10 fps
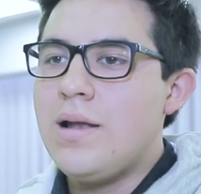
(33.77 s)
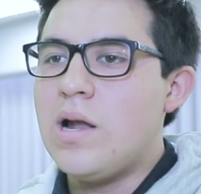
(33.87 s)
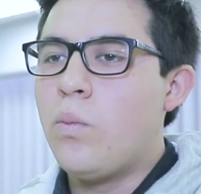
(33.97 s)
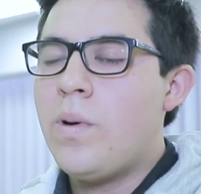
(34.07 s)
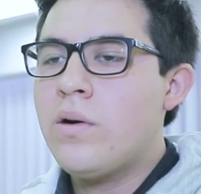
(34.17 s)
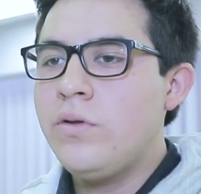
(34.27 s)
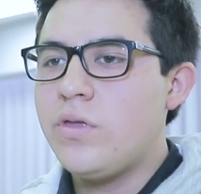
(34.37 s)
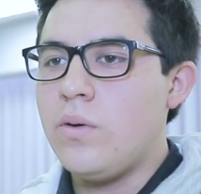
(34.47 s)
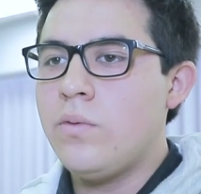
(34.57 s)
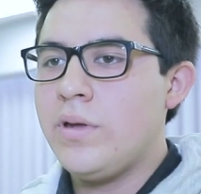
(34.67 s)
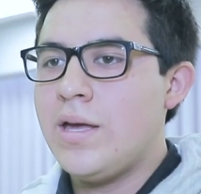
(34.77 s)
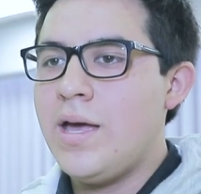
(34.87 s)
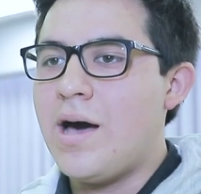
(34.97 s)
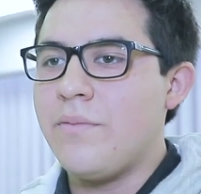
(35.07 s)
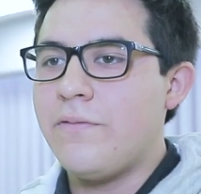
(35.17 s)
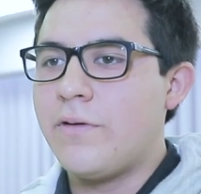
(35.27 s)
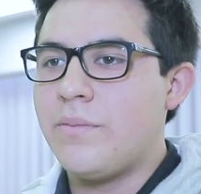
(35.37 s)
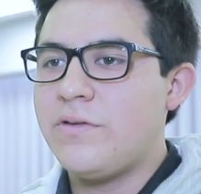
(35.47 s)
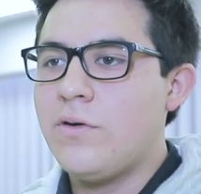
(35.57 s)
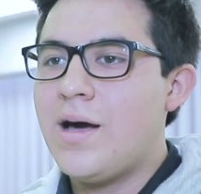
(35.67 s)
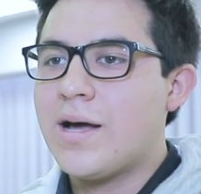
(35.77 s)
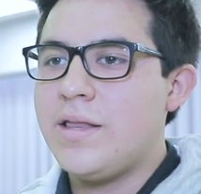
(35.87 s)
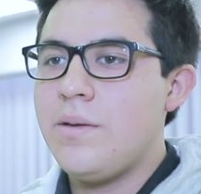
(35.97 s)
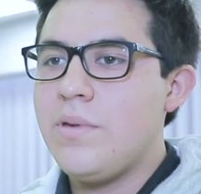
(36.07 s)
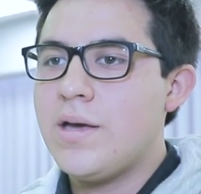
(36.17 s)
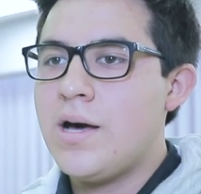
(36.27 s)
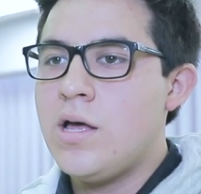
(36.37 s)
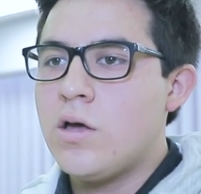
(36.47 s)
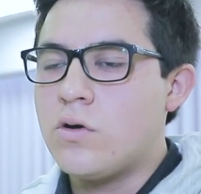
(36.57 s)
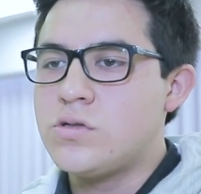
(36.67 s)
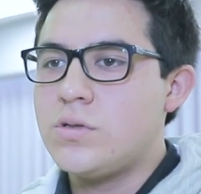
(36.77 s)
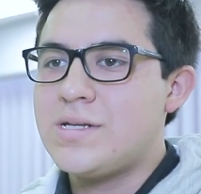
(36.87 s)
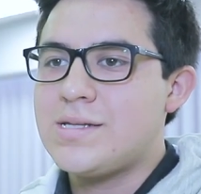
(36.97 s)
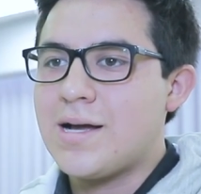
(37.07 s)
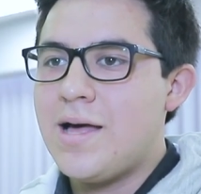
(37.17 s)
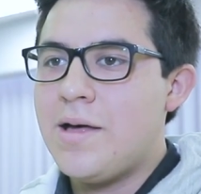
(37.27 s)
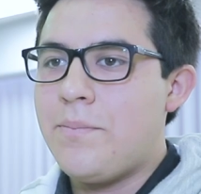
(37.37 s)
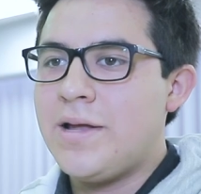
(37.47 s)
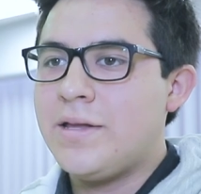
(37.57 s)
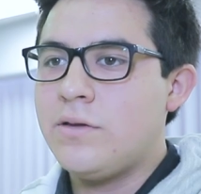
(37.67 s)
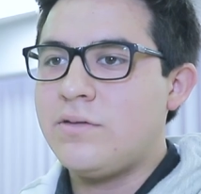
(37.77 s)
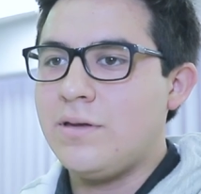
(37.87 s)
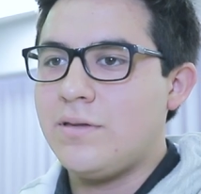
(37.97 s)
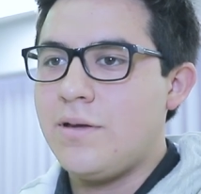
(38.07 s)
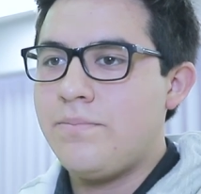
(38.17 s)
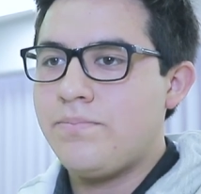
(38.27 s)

la UPAO contribuye a mi formación académica con su destacada plana docente.